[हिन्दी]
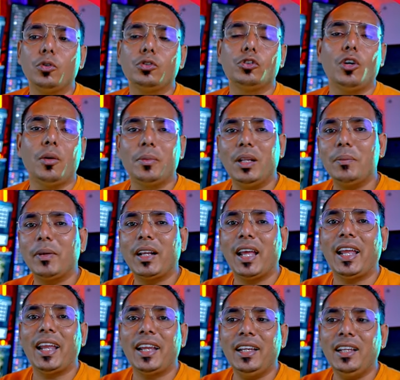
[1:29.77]
जो हमने
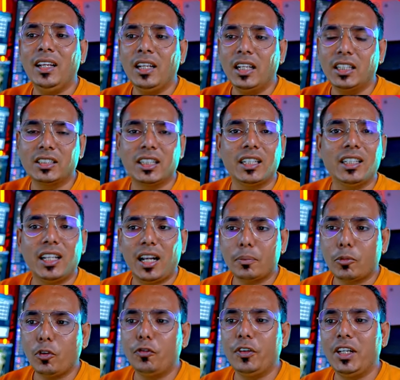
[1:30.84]
बनाया है इसके अंदर
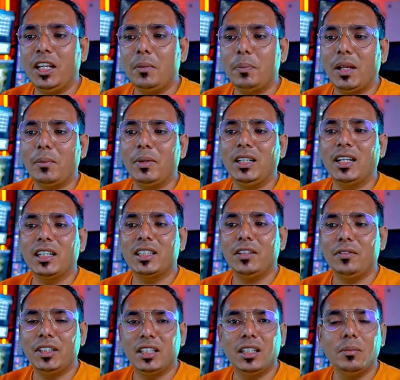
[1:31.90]
आपको फ्री एपीआई मिल जाती है
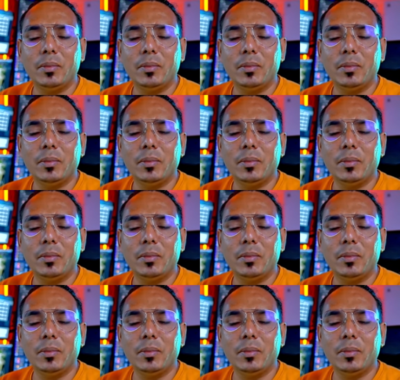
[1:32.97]
विथ इन